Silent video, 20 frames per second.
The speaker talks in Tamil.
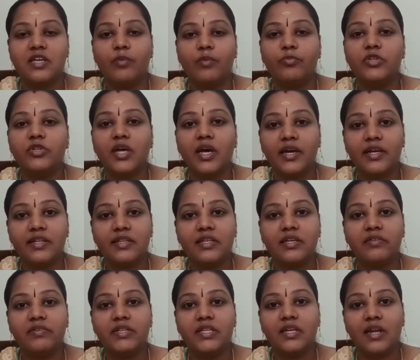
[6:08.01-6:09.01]

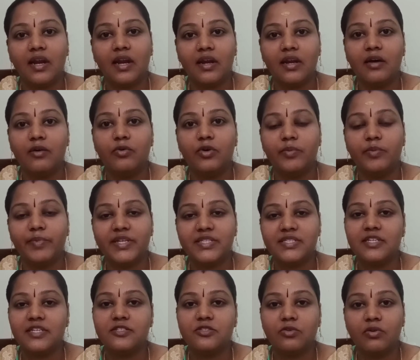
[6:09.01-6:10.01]
சமுதாயத்துக்கு வந்து நல்ல ஒரு
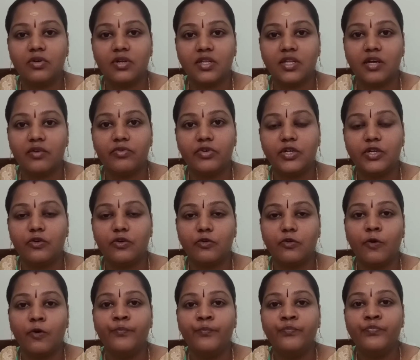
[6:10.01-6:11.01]
மெசேஜ் சொல்கிறதாகவும்
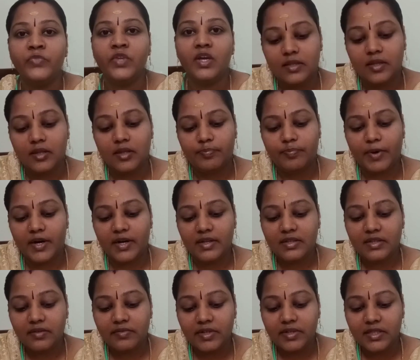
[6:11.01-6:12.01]
இருக்கணும் இந்த
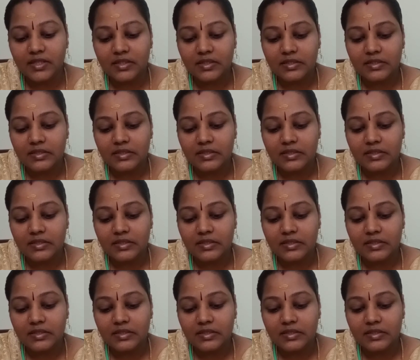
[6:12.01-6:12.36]
படத்தை வந்து